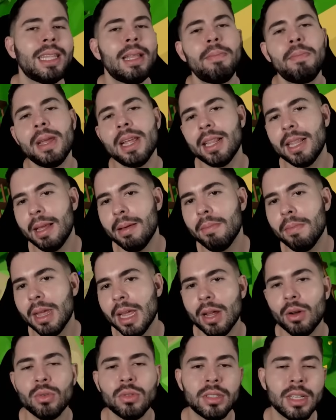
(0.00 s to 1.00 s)
depender
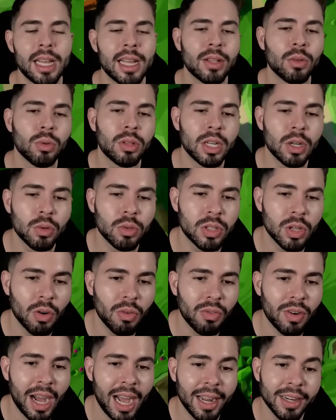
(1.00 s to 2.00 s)
menos aí do trigo
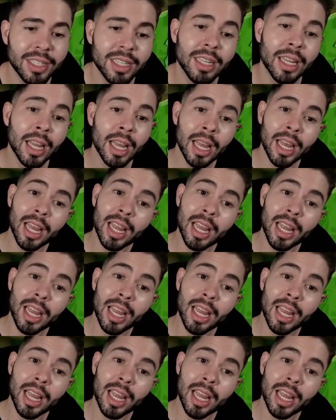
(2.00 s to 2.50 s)
selvagem.